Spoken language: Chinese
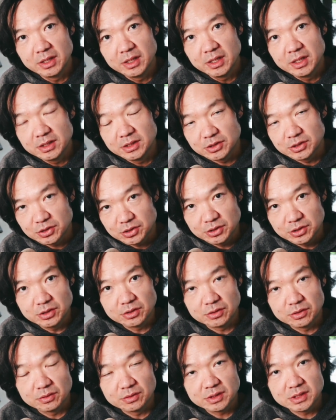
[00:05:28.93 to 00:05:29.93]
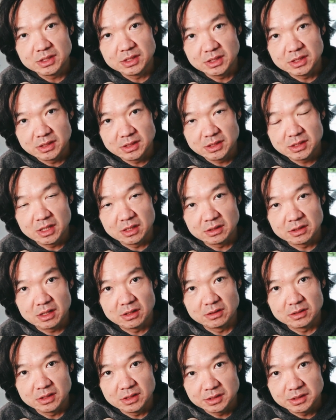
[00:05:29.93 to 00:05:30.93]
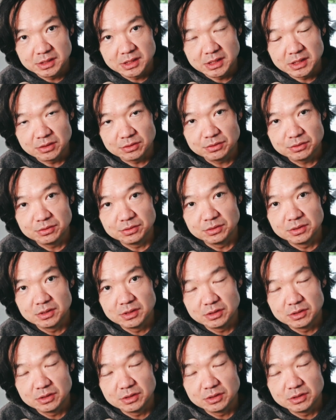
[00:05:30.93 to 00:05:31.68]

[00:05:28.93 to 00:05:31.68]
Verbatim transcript: 你吃的东西影响到你的情绪，